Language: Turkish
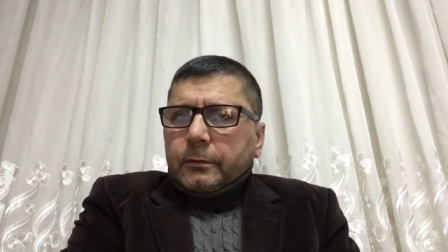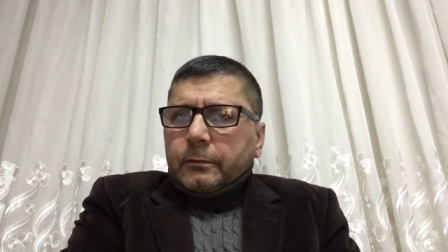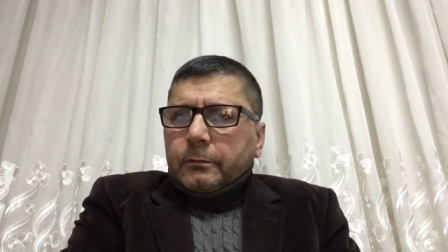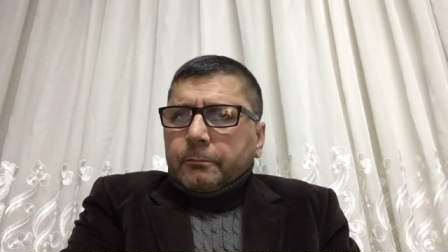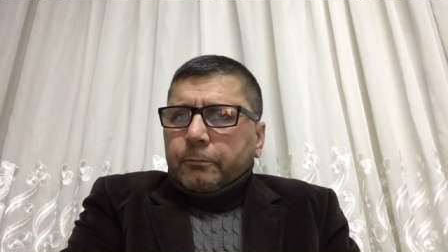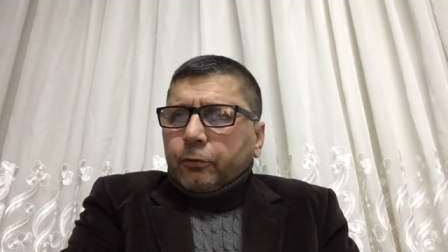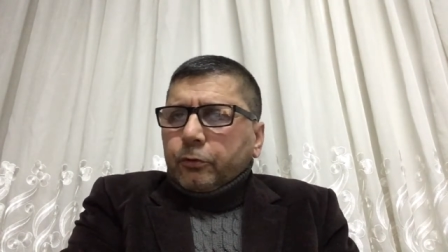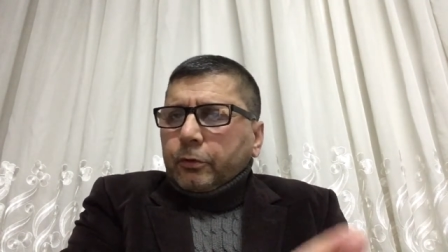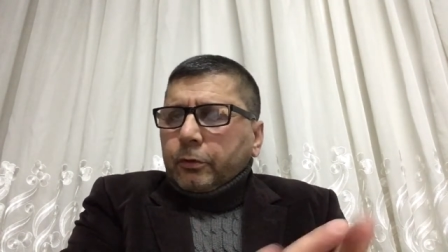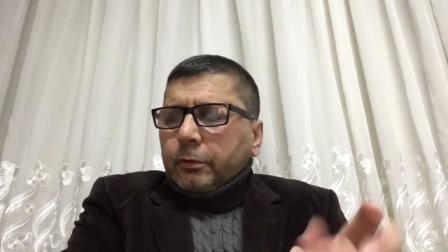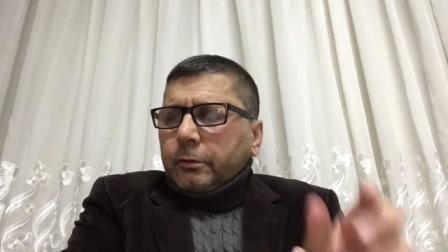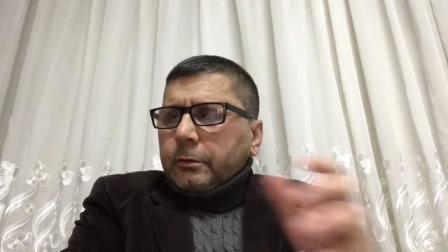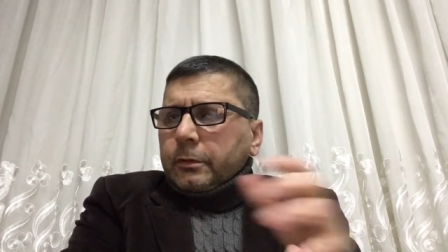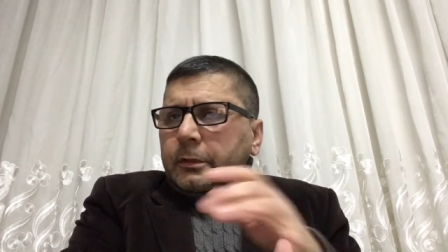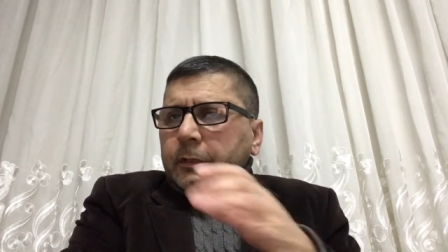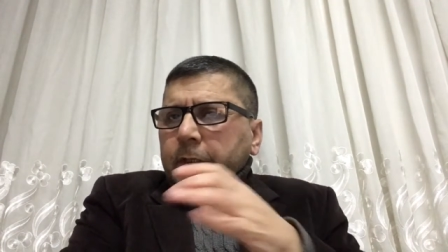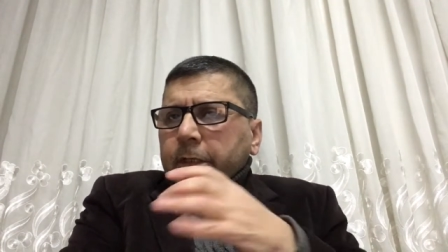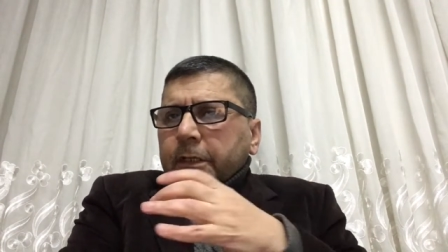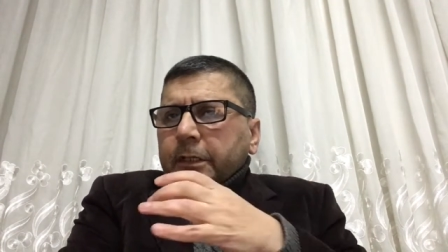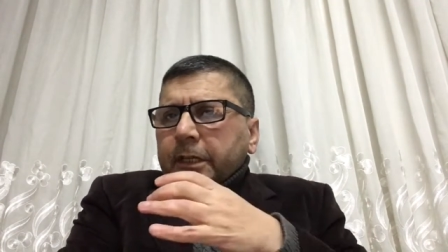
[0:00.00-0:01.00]
Bunu
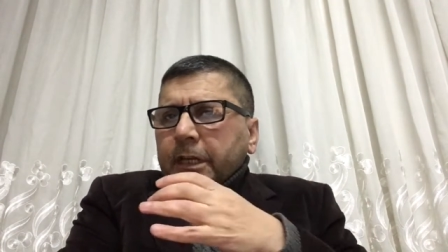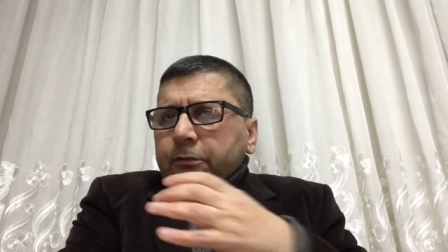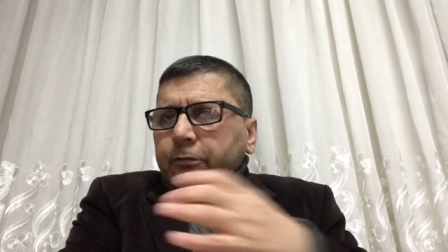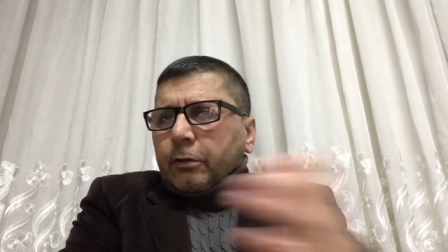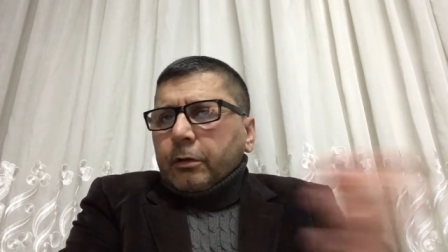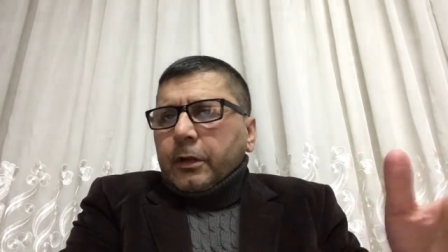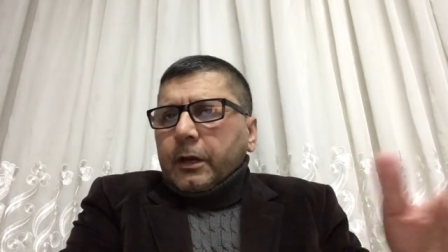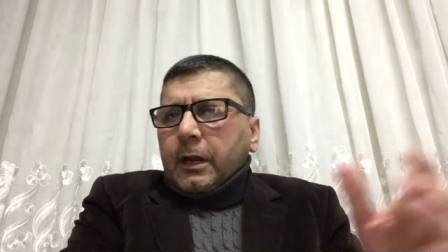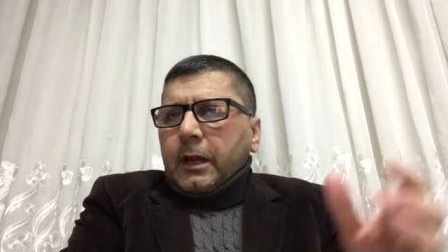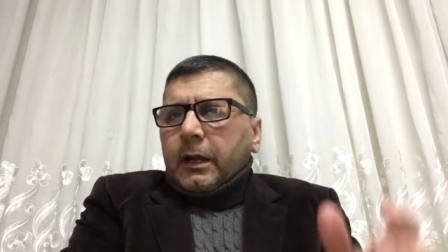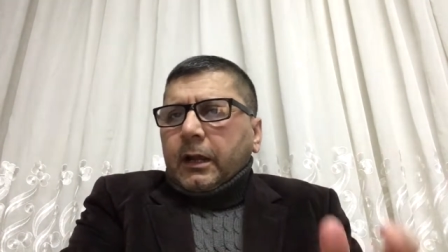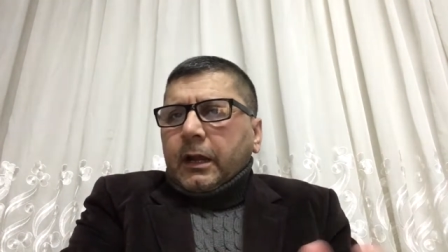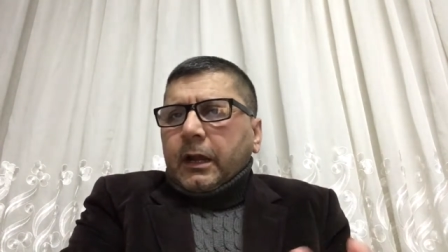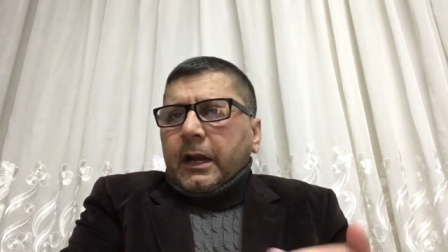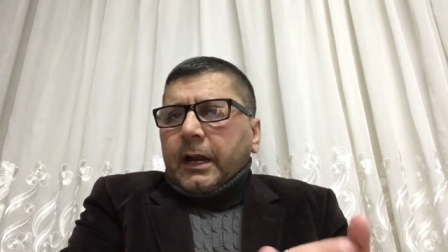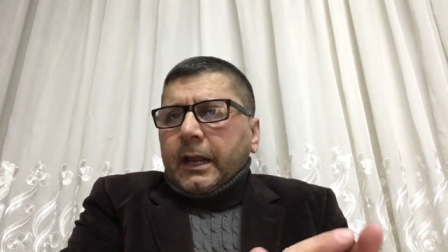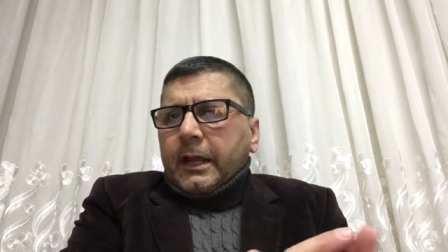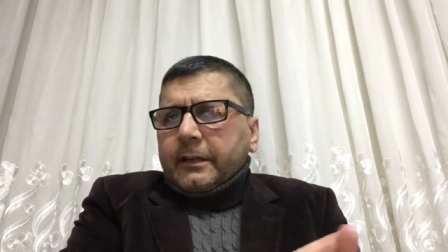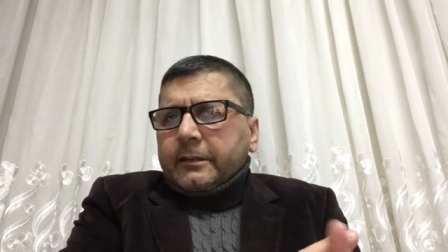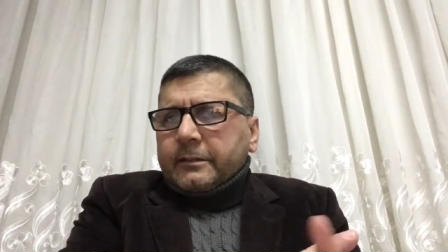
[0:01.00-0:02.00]
net olarak
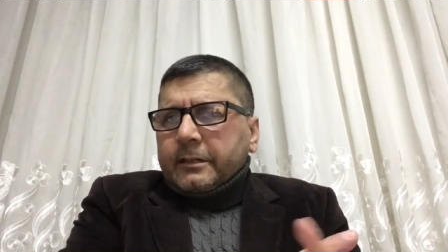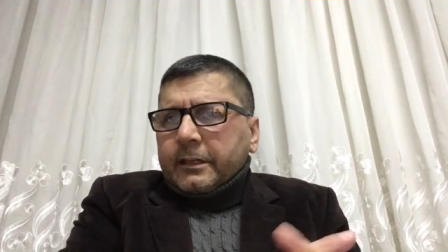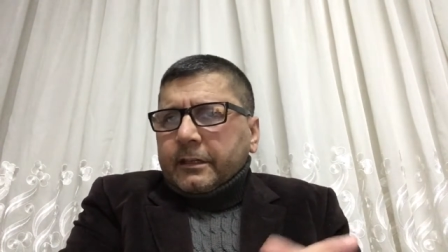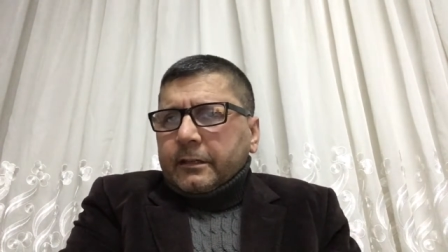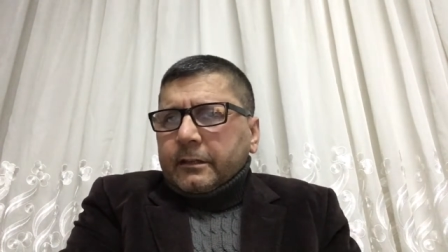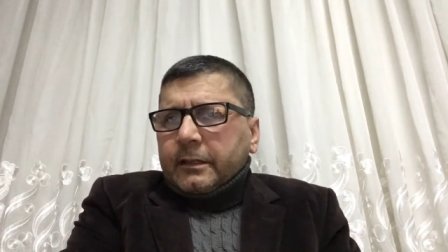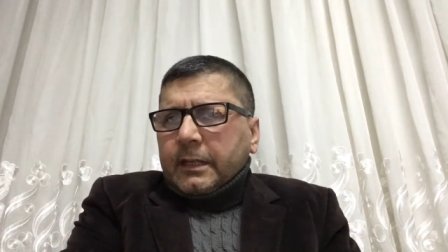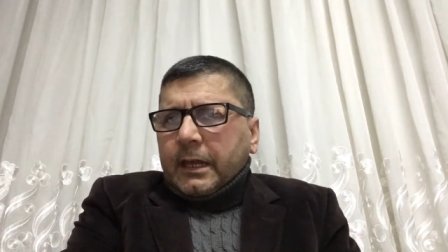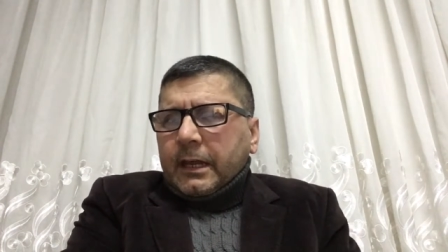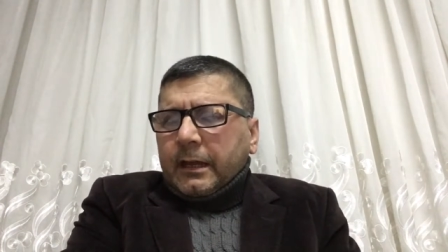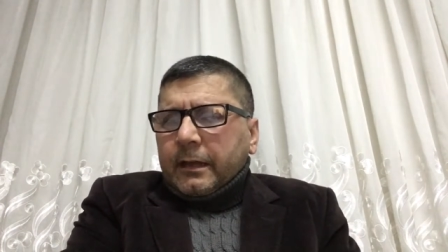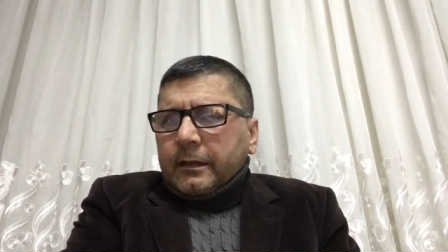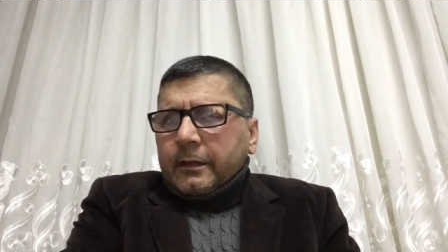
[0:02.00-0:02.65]
karakterinde